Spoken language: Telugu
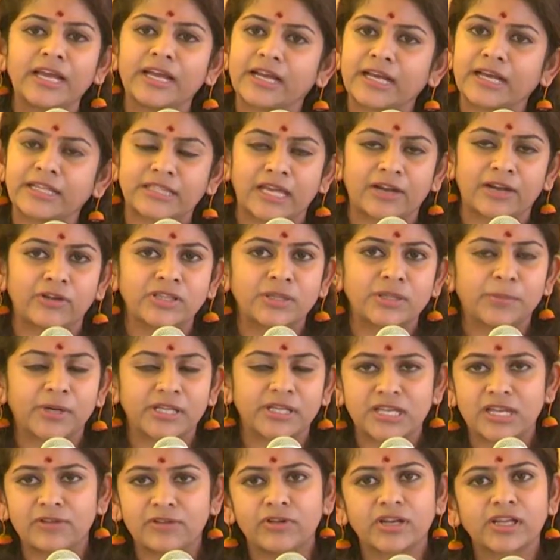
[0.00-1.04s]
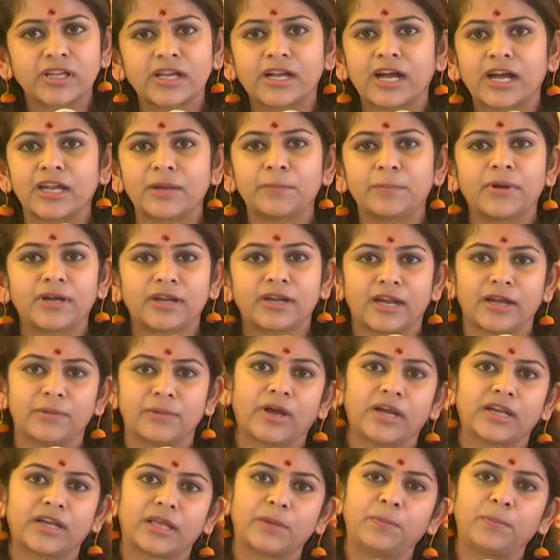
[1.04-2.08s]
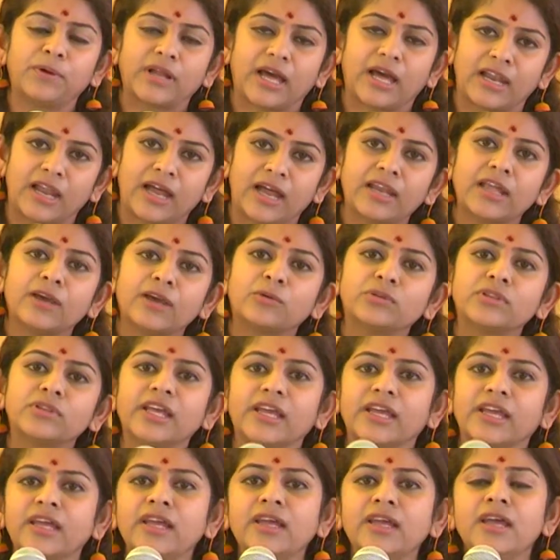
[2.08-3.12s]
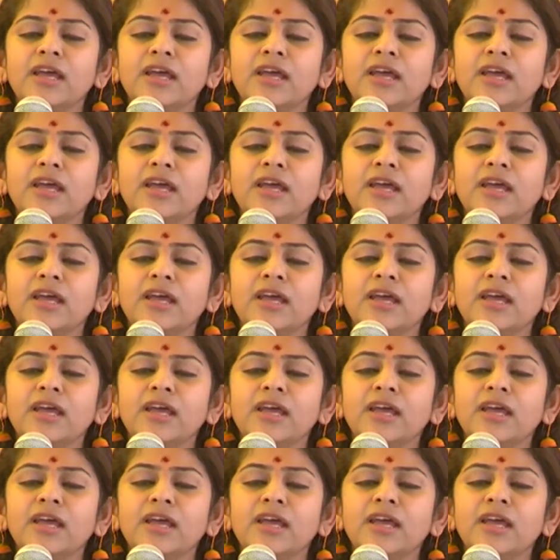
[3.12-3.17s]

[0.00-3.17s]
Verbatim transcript: ఇంకా తర్వాత ప్రజలెవరికి కనపడరు అనమాట ఇప్పుడు అలానే ఉంది